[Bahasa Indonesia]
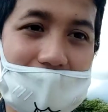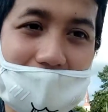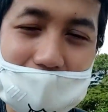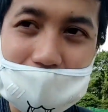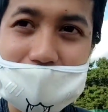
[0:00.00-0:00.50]

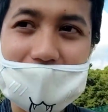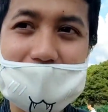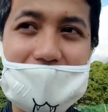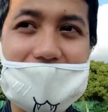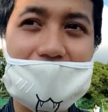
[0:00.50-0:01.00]
aku
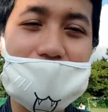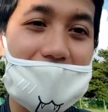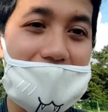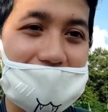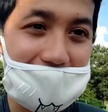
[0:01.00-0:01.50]
ngambilnya itu
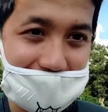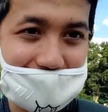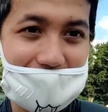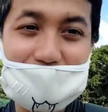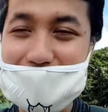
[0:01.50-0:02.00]
yang
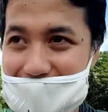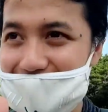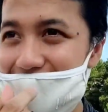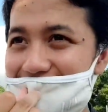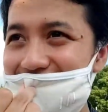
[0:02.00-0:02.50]
dewasa kan
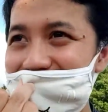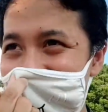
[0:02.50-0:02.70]
bener kan